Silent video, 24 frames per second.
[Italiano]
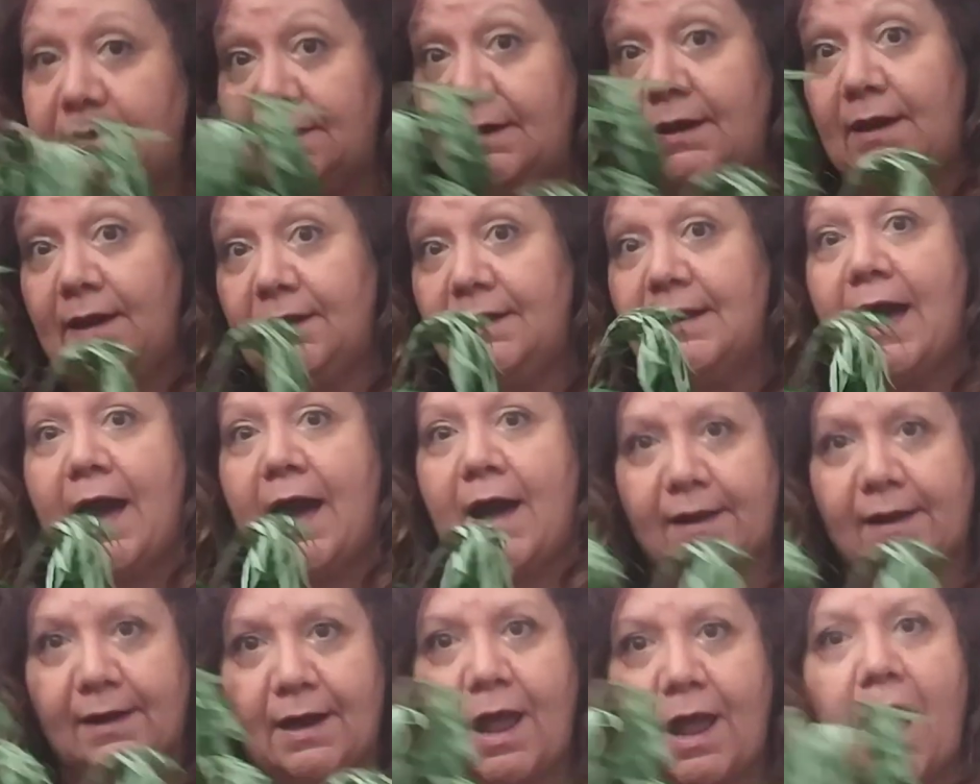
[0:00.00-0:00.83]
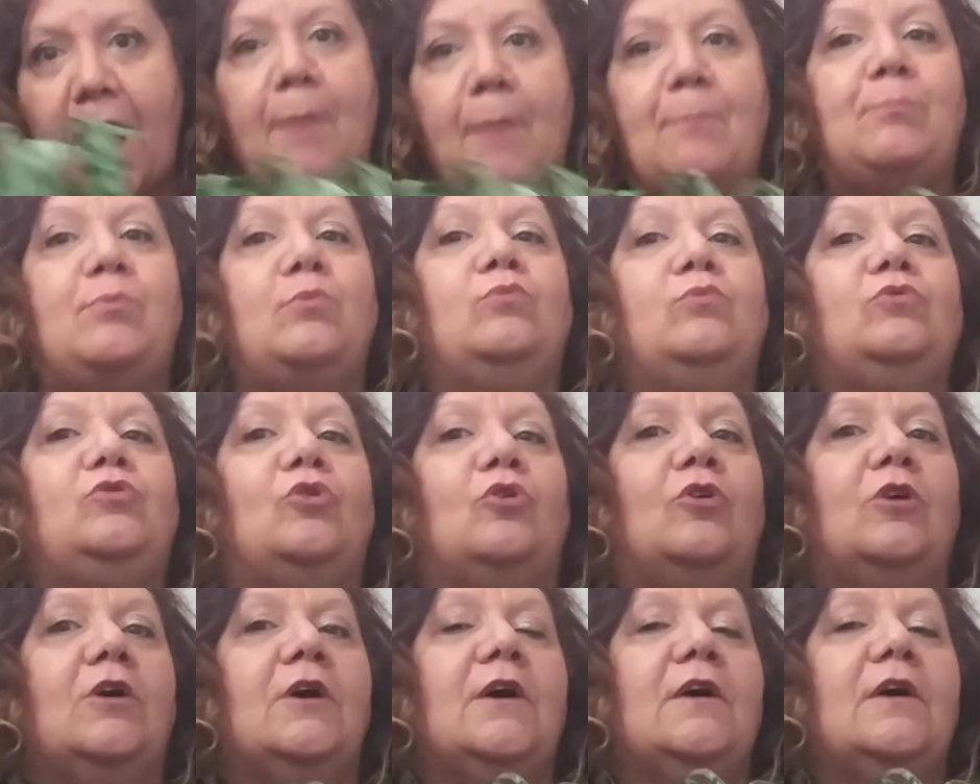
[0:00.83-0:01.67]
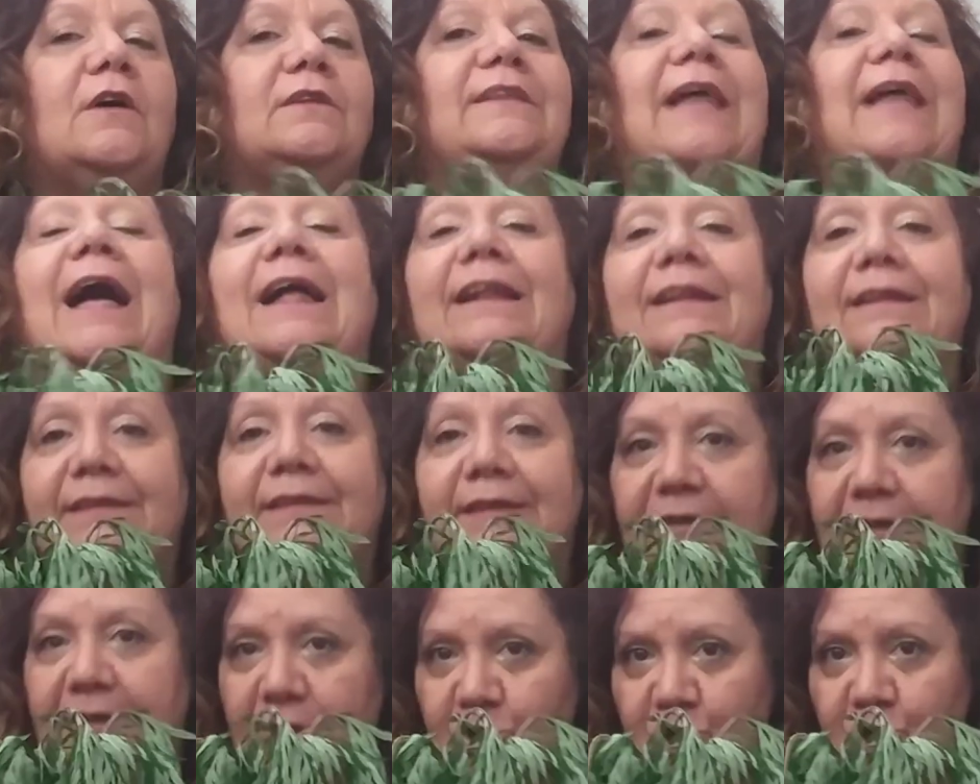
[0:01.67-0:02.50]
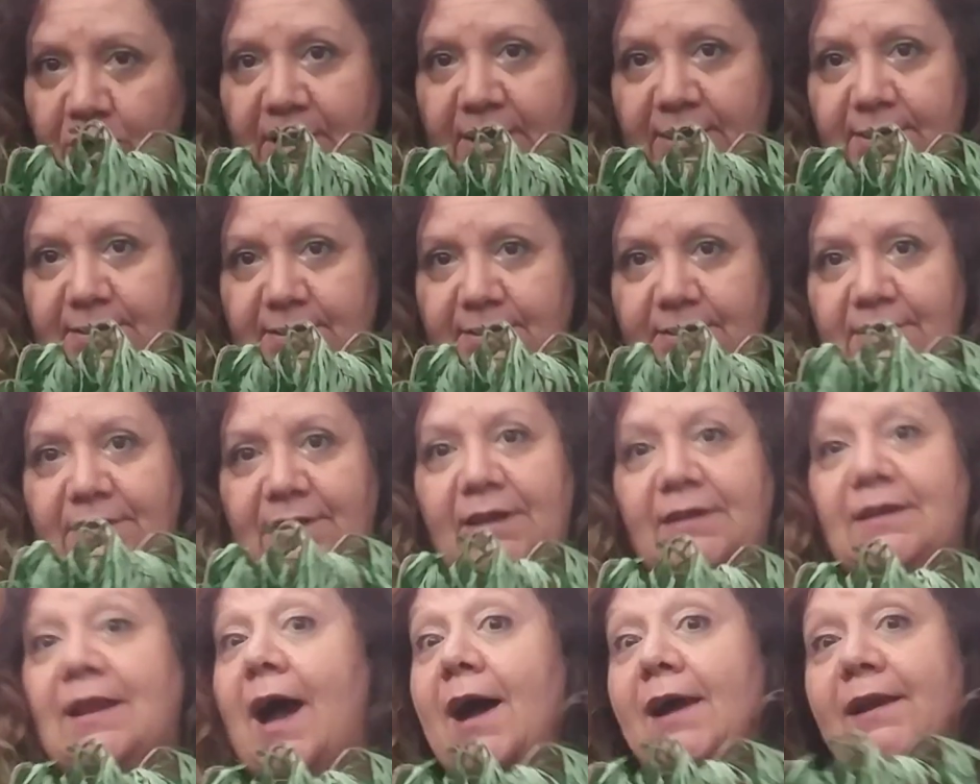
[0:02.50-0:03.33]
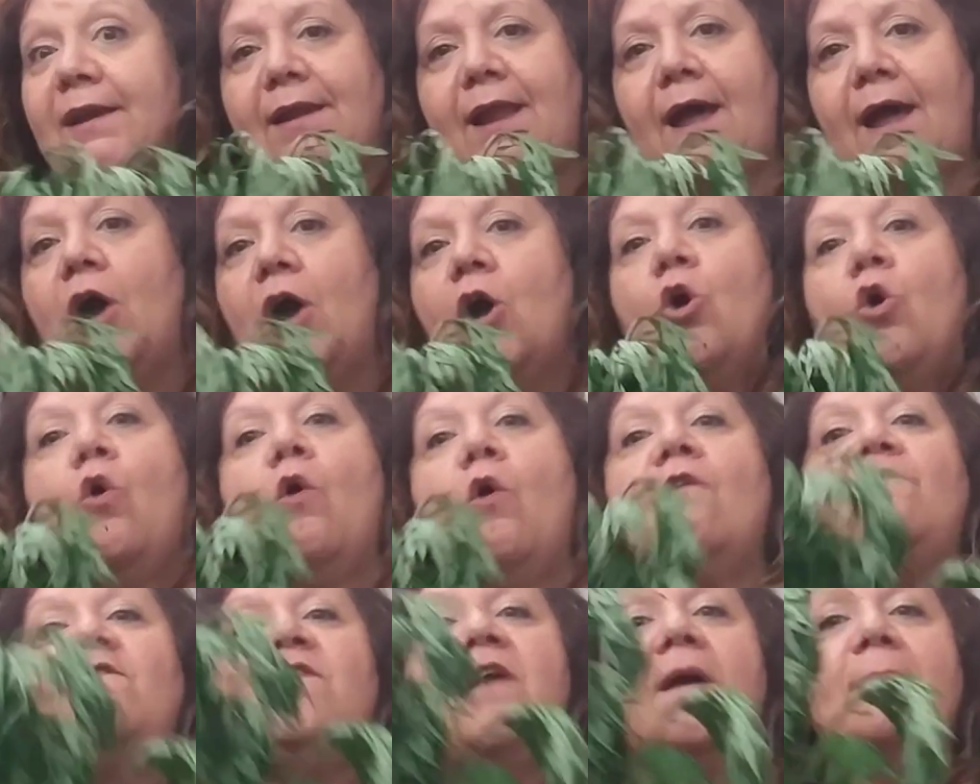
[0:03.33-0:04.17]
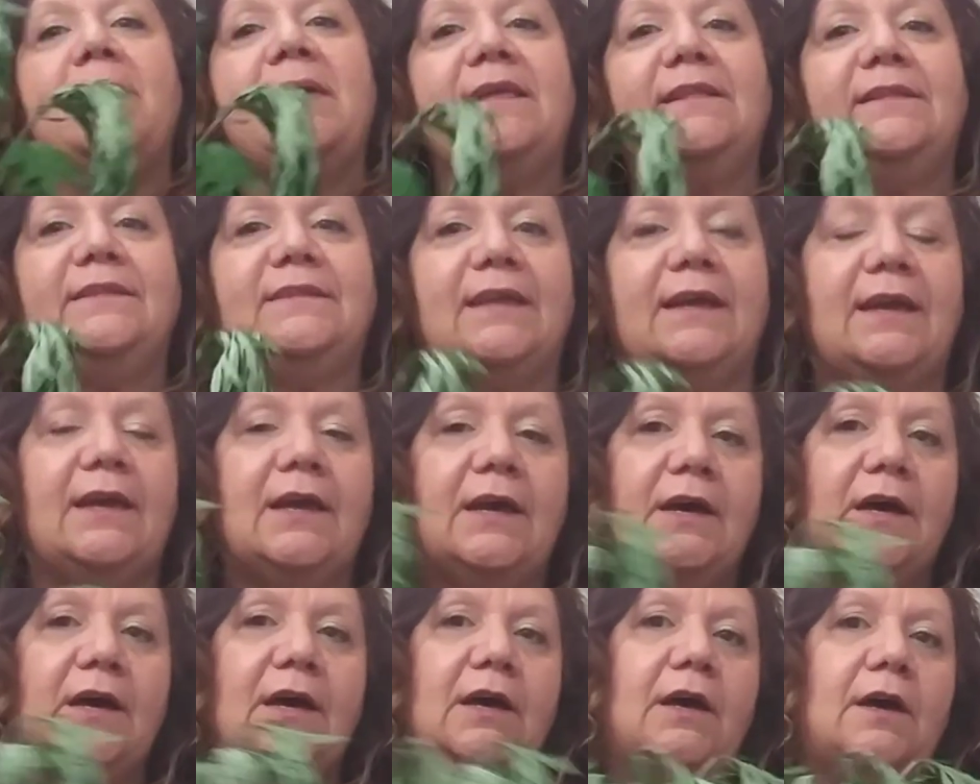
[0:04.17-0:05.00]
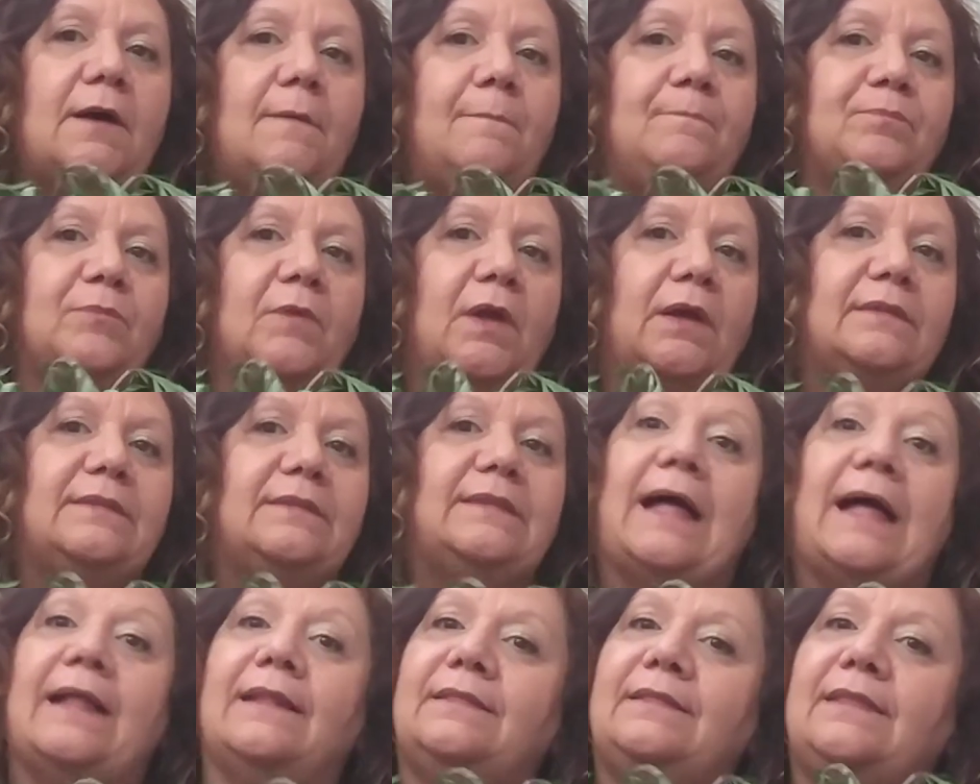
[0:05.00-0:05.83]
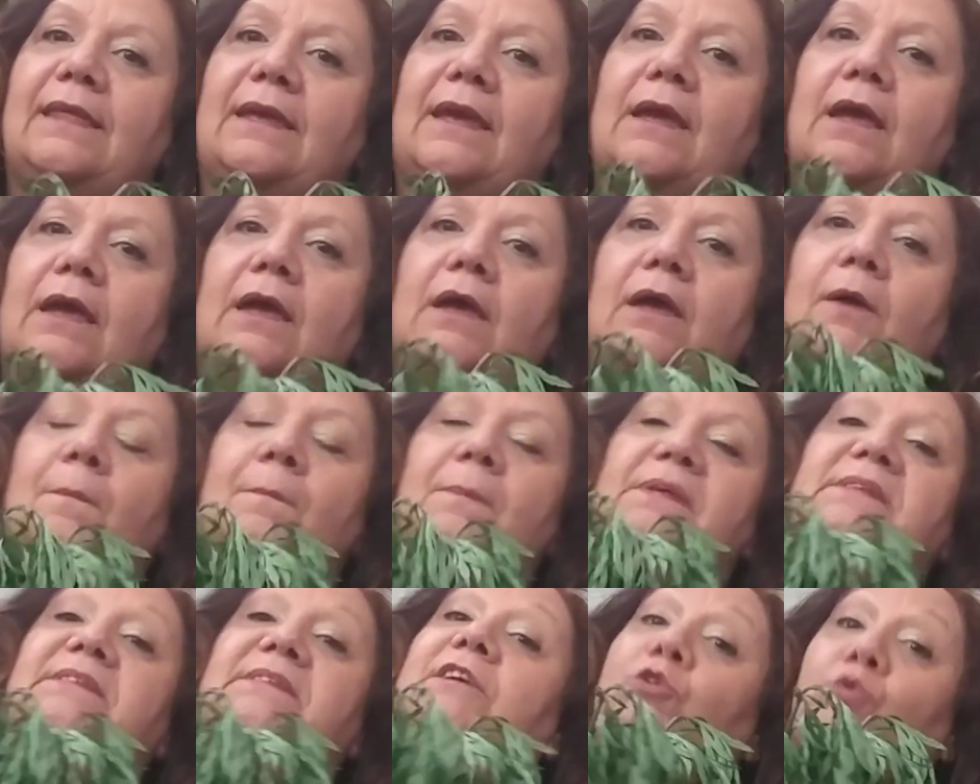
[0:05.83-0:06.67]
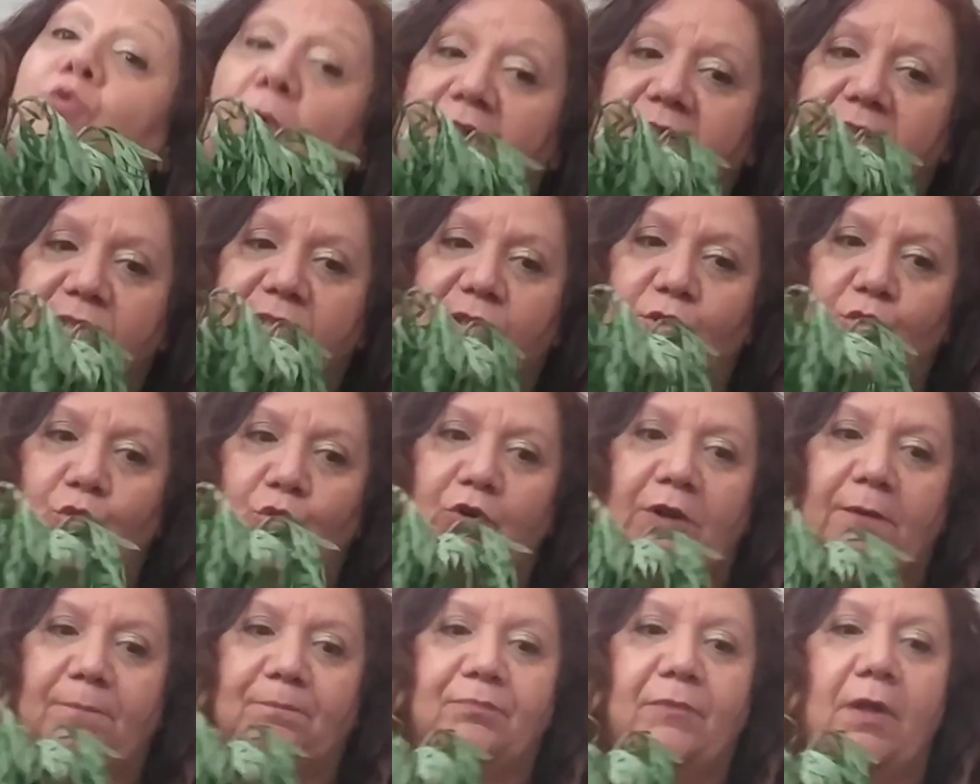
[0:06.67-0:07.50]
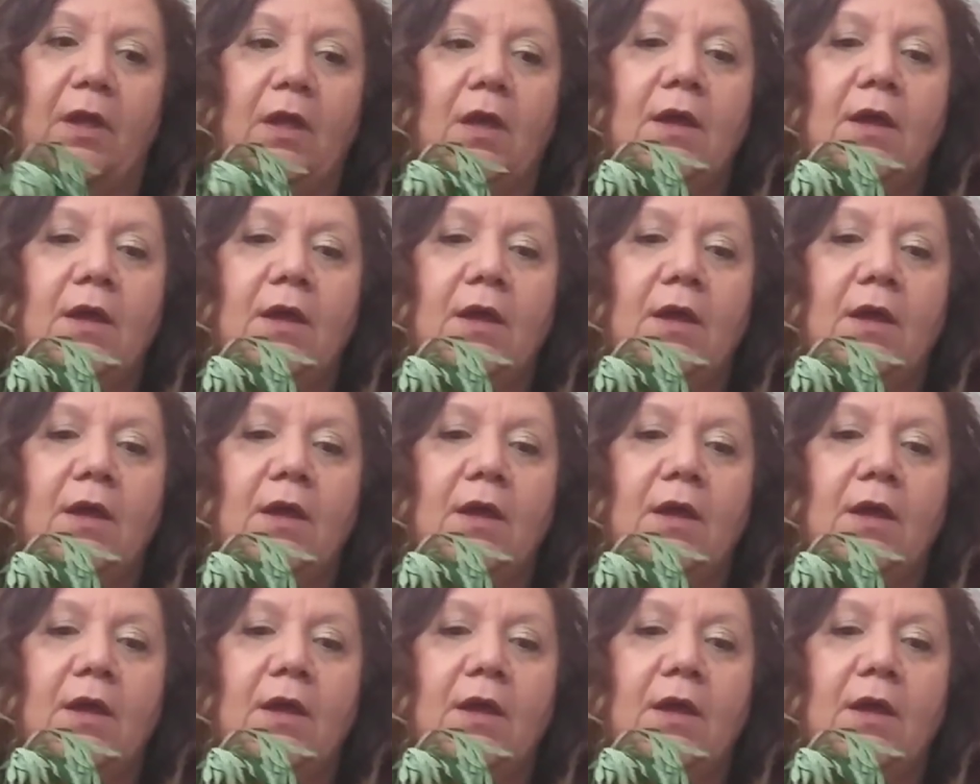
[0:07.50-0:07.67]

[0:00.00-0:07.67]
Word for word: ne narra appunto tanti decessi, ne narra ovviamente ehm, tante ehm, situazioni.